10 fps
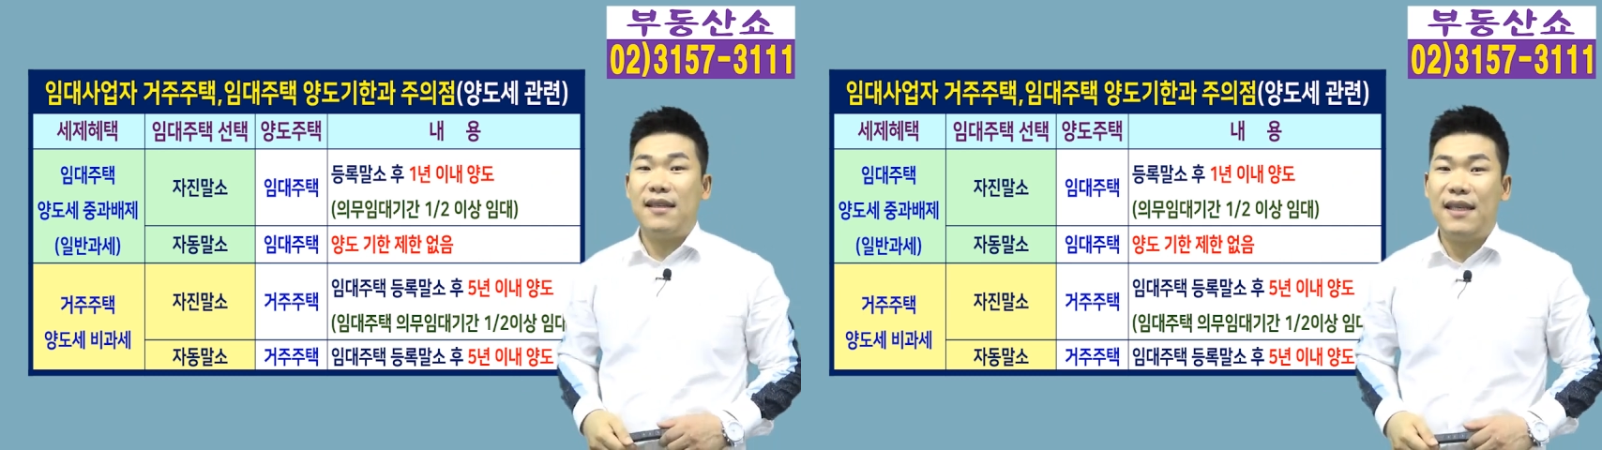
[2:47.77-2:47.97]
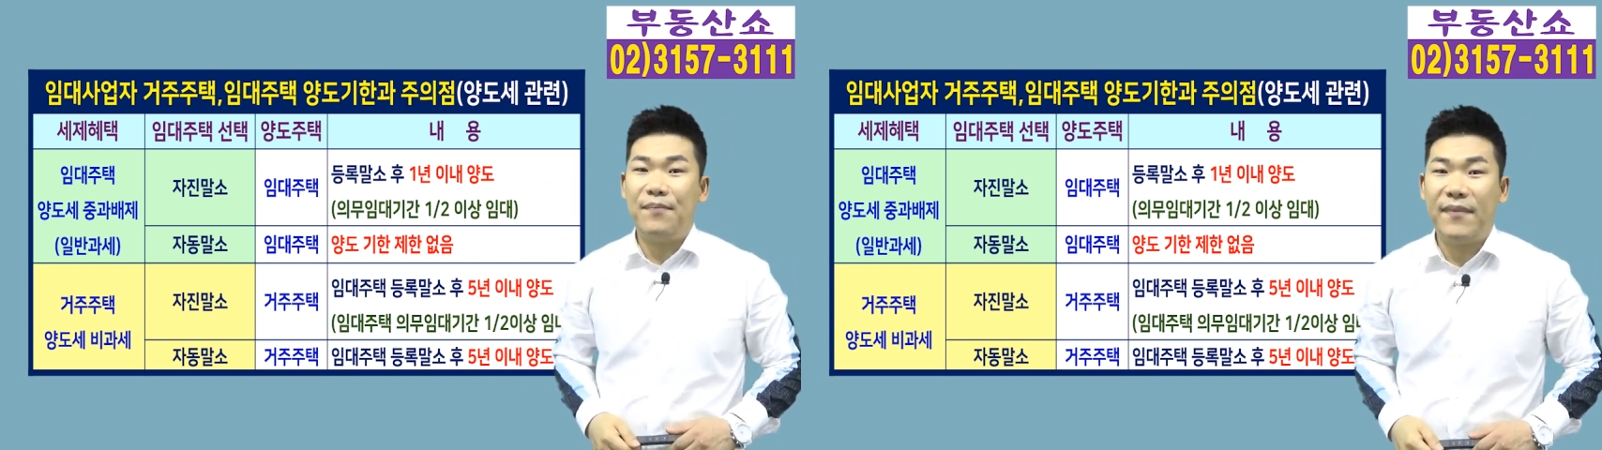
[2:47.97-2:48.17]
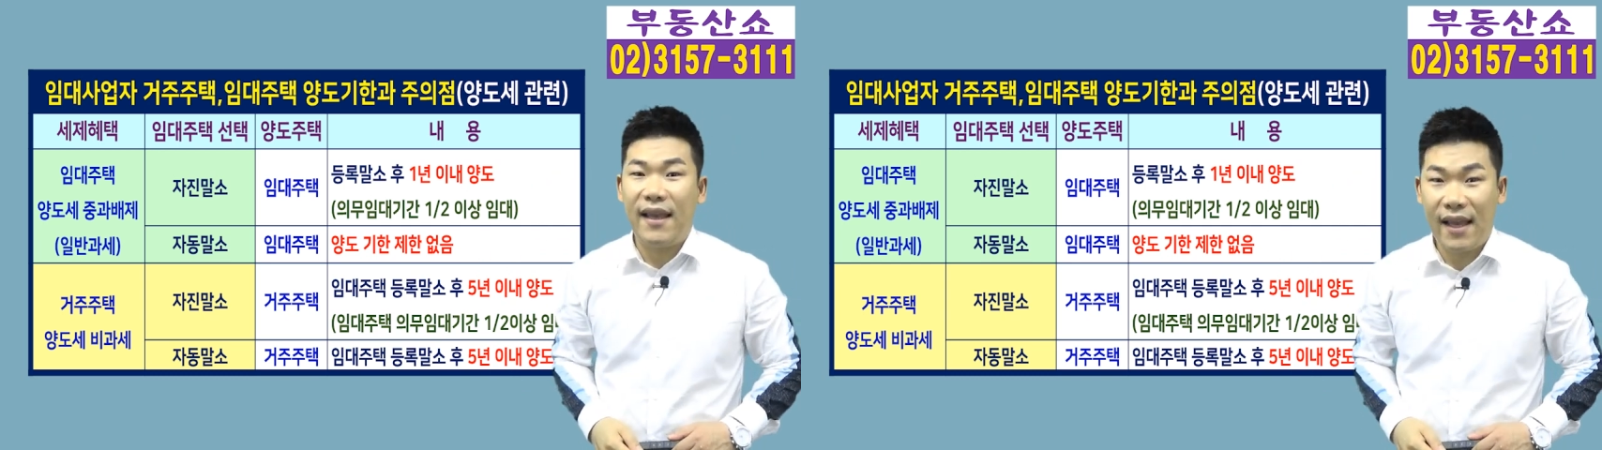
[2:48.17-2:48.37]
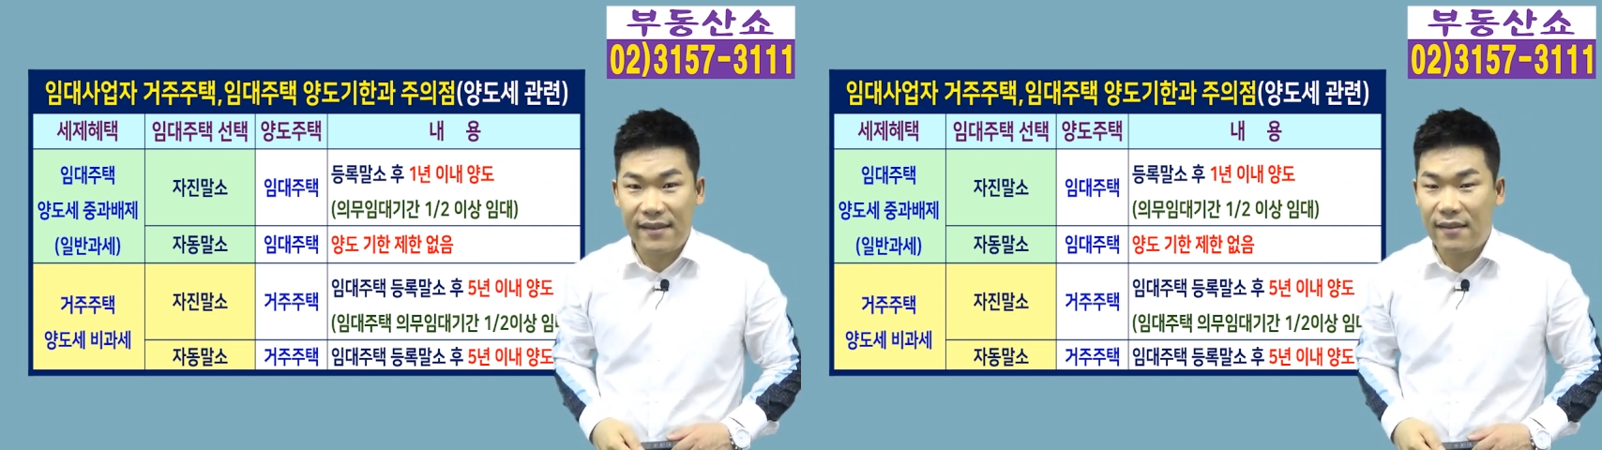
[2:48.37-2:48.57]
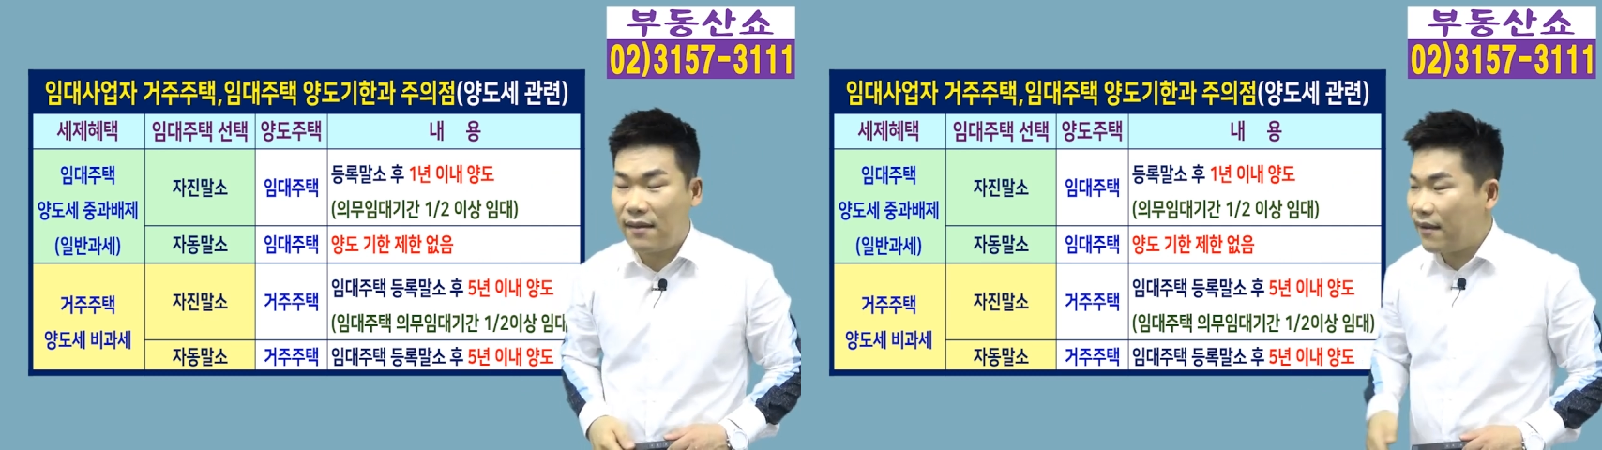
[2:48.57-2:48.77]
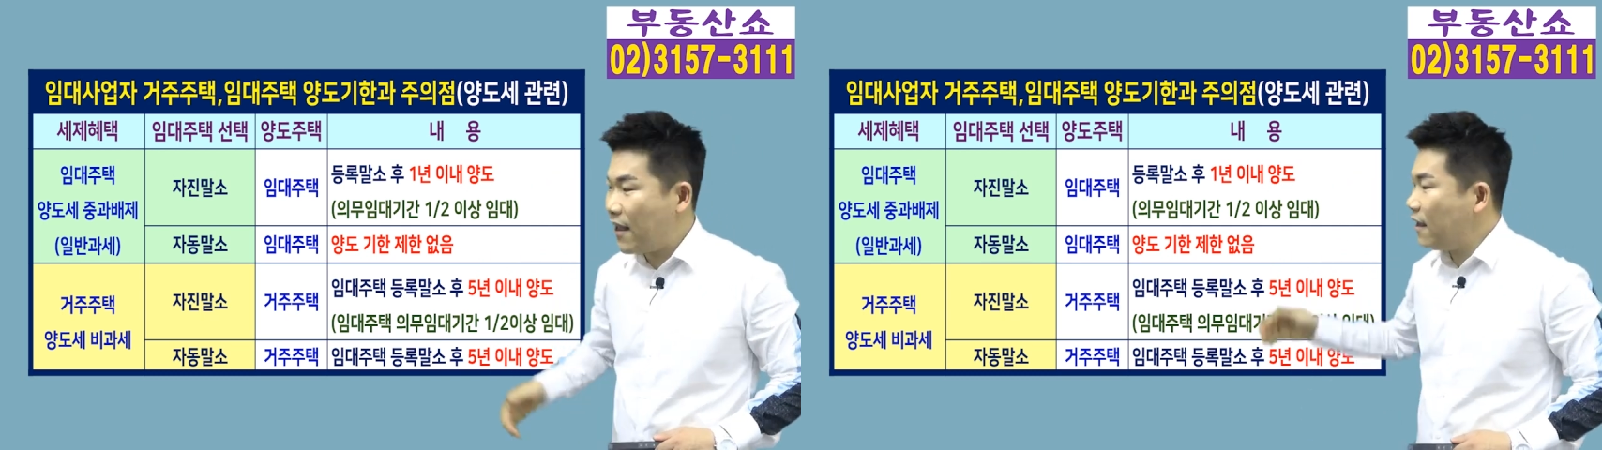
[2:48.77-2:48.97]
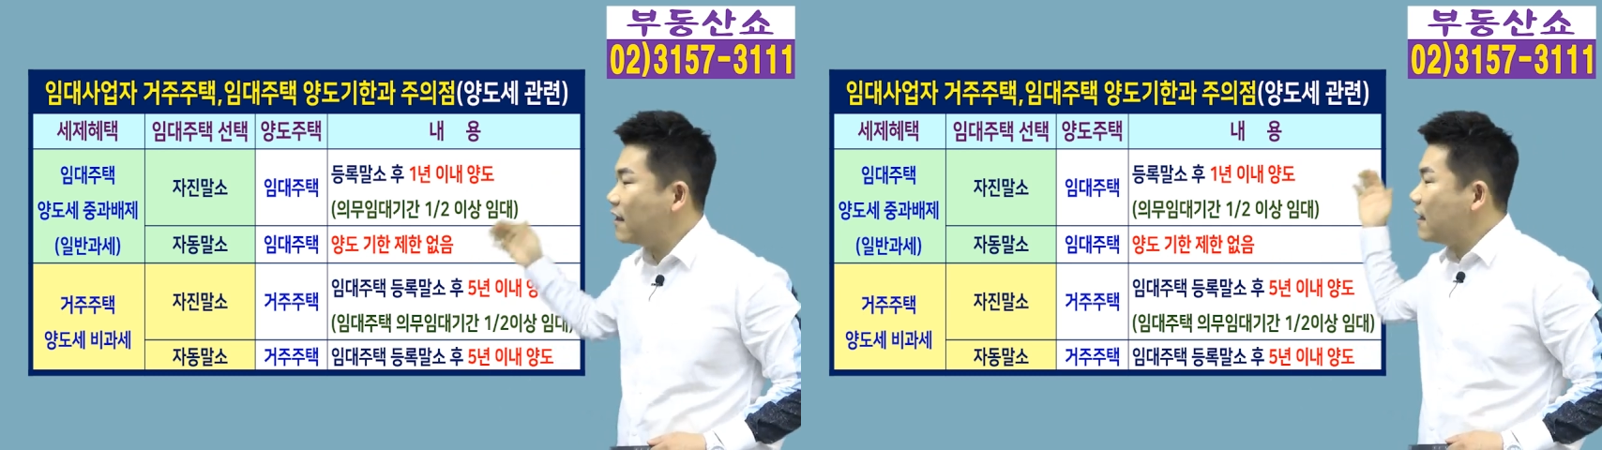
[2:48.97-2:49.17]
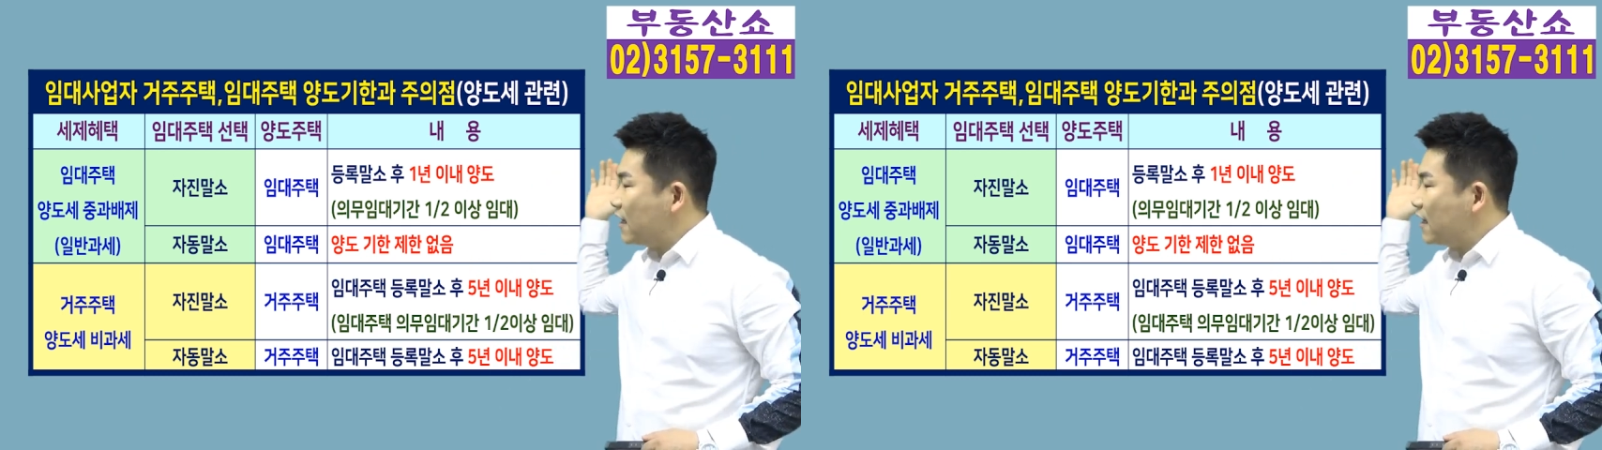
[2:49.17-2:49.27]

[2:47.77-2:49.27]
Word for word: 임대했을 때